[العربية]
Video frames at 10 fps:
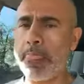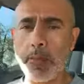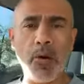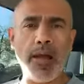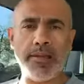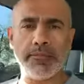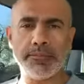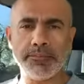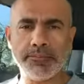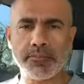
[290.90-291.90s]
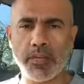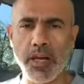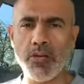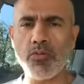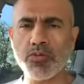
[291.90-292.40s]
نوعين
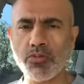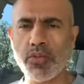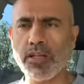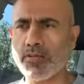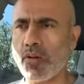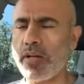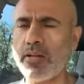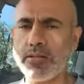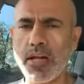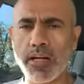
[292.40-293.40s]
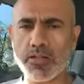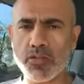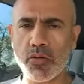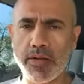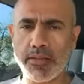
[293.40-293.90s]
يعني هو شنو ده السكر صاعد
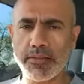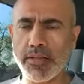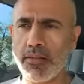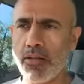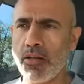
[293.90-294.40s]
السكر عنده